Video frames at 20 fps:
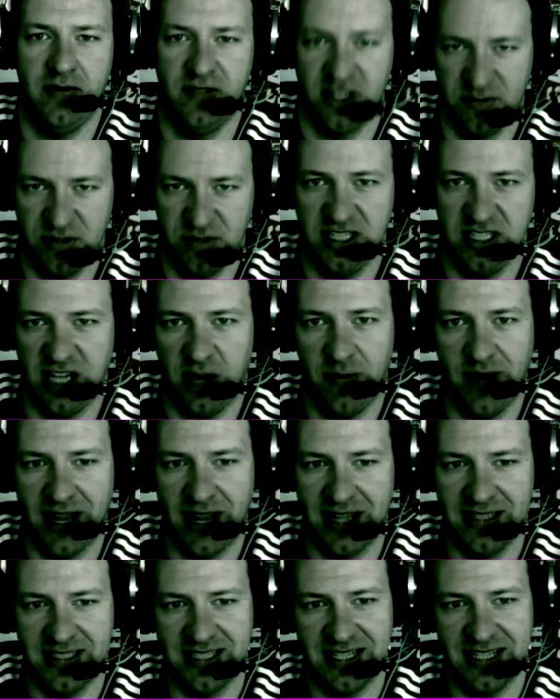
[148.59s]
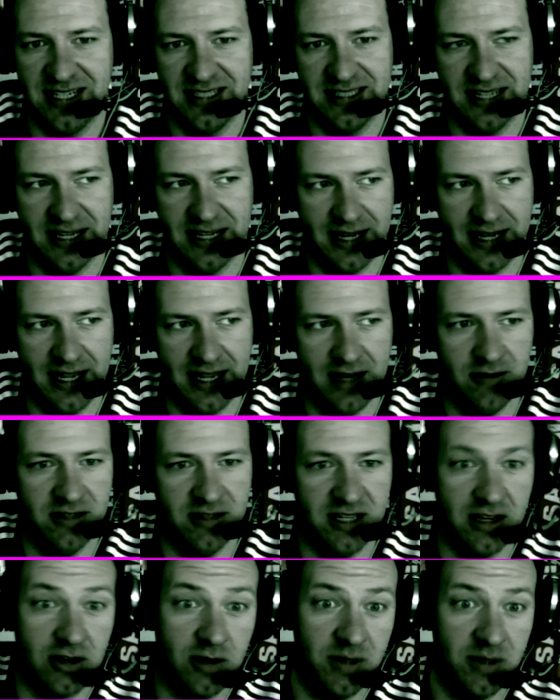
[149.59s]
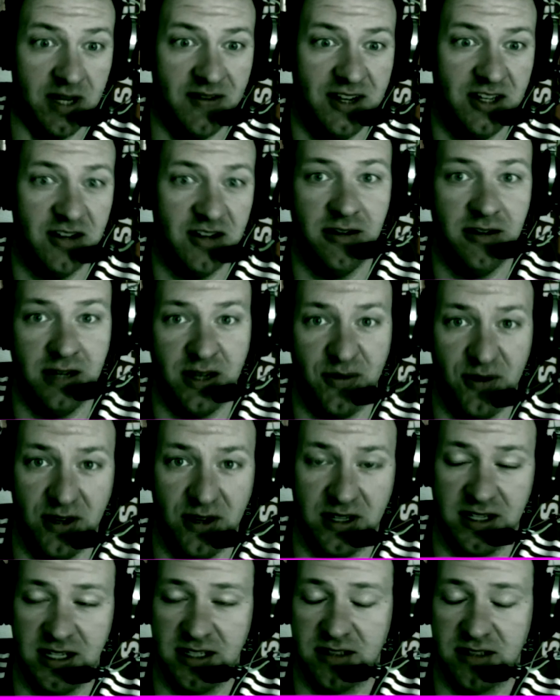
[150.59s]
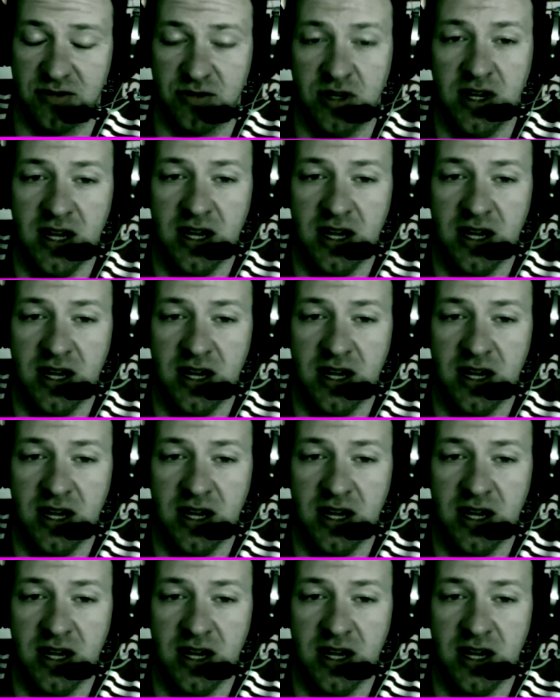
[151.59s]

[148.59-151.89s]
Das muss ich auch mal ganz klar sagen. Ja? Und dann kommt eventuell noch eine vierte dazu.